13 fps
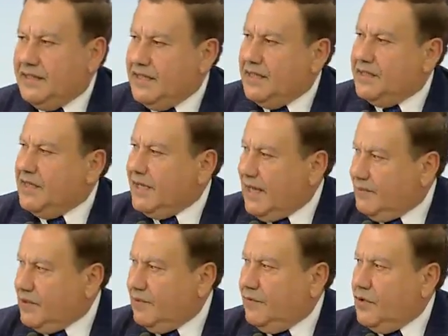eh bien, nous
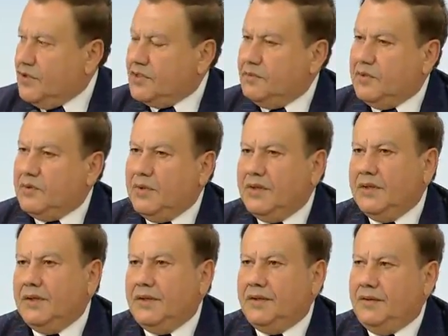faisons certainement
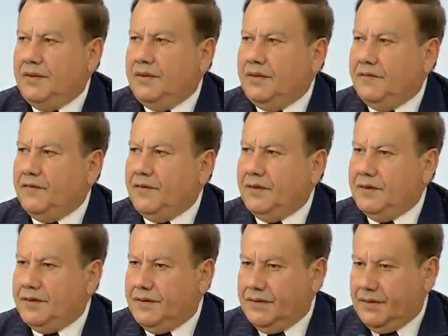beaucoup de progrès en
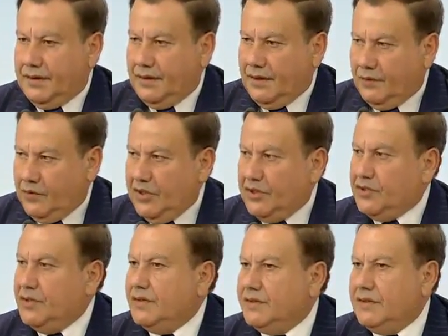matière de
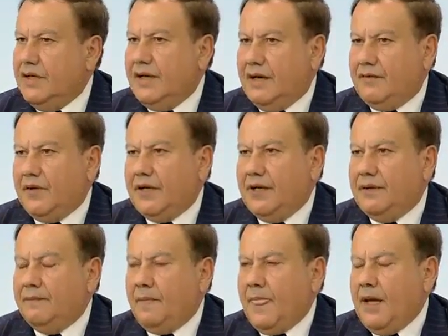facilitation des flux de
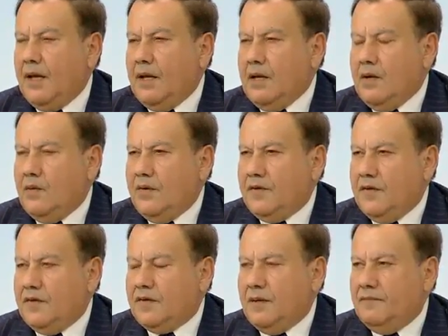capitaux entre les différentes
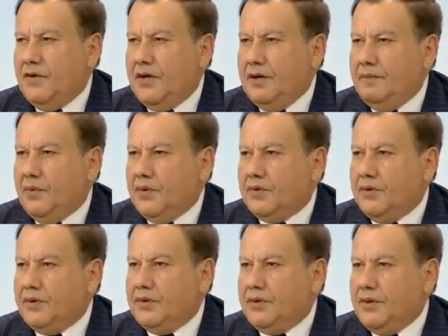régions
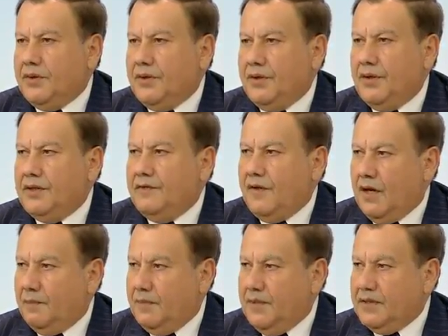d'Afrique.
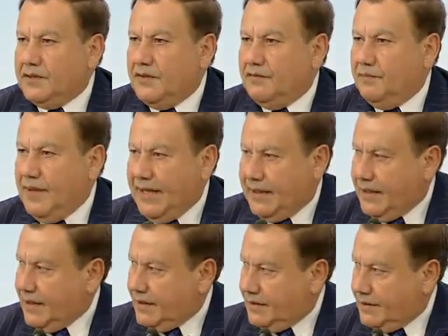Nous voyons
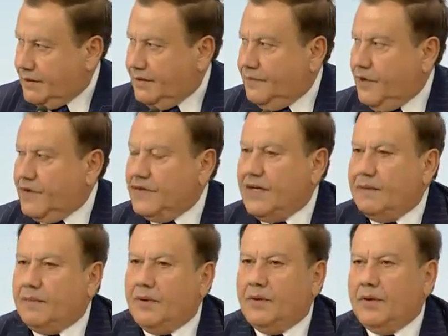énormément de
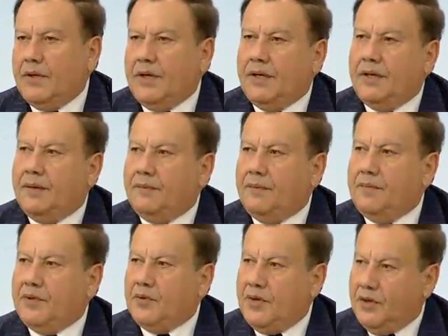développement de
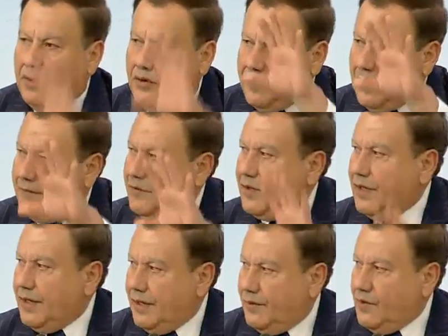conglomérats bancaires,
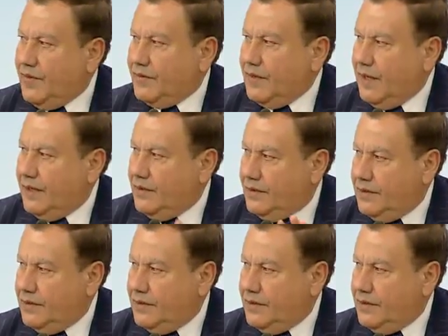par exemple, entre